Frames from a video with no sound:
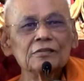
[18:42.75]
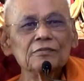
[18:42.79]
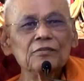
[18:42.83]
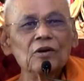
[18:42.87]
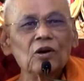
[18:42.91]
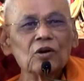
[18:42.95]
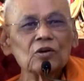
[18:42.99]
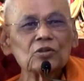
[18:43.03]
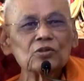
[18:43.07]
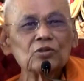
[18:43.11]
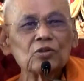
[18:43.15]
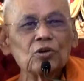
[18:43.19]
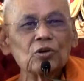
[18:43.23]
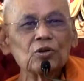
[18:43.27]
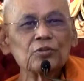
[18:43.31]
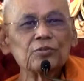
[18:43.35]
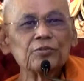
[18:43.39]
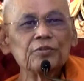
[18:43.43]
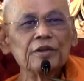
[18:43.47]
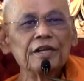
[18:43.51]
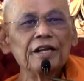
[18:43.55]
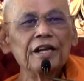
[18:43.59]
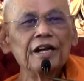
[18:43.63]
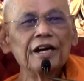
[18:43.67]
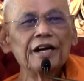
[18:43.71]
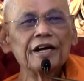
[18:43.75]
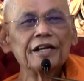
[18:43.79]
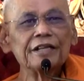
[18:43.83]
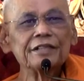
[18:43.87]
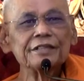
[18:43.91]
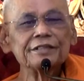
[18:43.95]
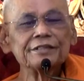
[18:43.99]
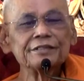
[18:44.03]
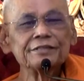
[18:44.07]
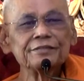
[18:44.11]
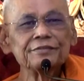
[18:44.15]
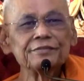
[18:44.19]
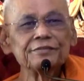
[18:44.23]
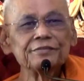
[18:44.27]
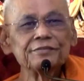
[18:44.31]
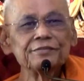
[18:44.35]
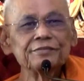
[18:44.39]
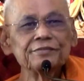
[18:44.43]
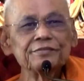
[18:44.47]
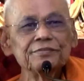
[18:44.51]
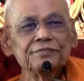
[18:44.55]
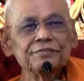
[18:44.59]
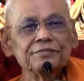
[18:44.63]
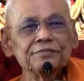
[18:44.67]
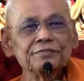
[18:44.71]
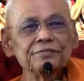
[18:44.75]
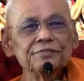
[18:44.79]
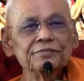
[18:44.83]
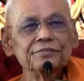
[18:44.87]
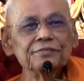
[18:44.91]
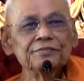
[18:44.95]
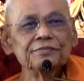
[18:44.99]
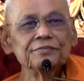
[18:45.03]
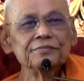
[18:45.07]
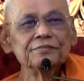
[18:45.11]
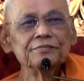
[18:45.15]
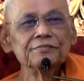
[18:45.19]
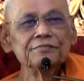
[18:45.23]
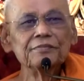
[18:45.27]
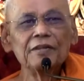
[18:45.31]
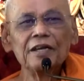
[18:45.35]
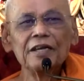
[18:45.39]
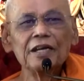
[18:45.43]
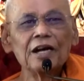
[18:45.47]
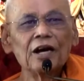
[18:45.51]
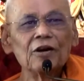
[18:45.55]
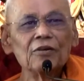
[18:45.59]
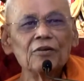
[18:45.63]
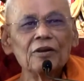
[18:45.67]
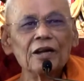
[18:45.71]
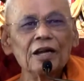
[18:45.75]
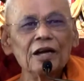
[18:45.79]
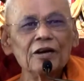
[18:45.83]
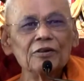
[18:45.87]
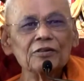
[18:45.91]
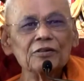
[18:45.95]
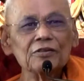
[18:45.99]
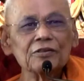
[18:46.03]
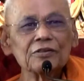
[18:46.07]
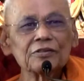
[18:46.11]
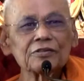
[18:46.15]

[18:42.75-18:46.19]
บอกทนไม่ได้ ไม่เอาแล้ว